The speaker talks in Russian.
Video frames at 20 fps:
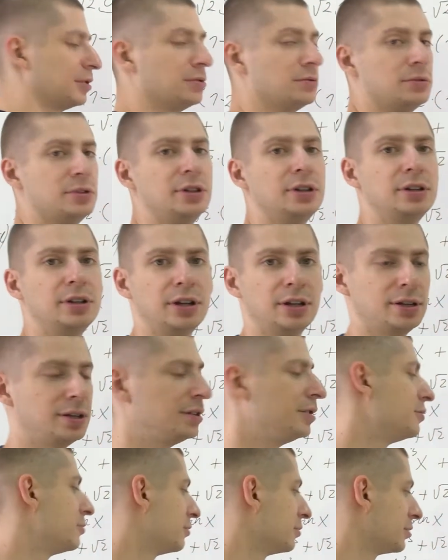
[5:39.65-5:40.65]
Ну да и ладно,
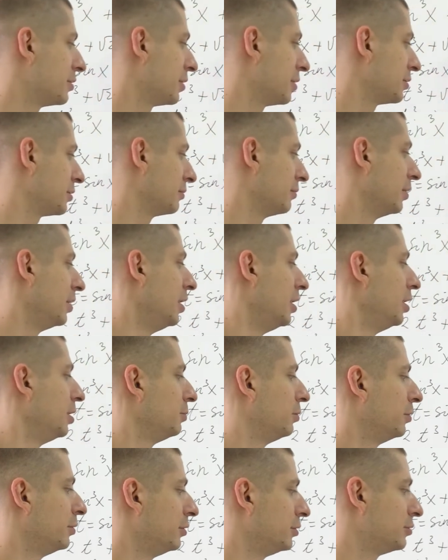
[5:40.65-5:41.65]
ничего страшного.
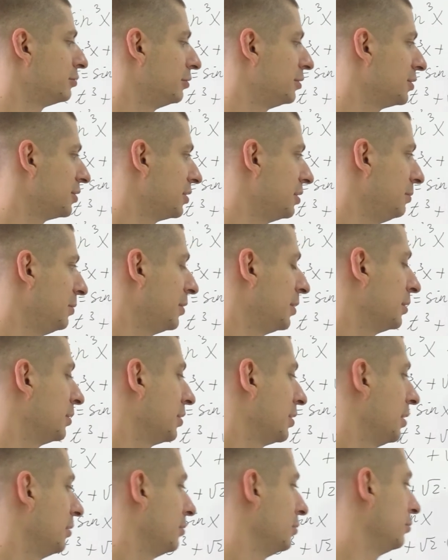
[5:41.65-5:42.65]
Поняли, что дискриминант
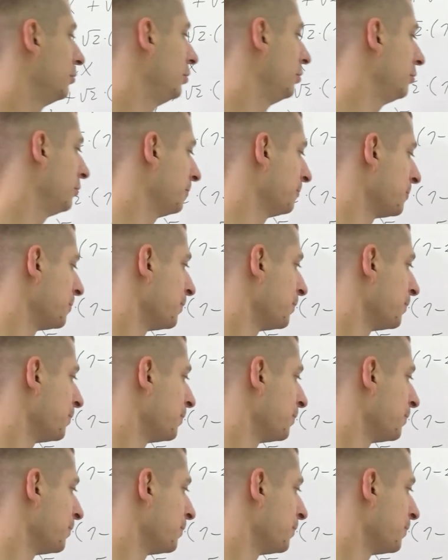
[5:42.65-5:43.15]
равен 0.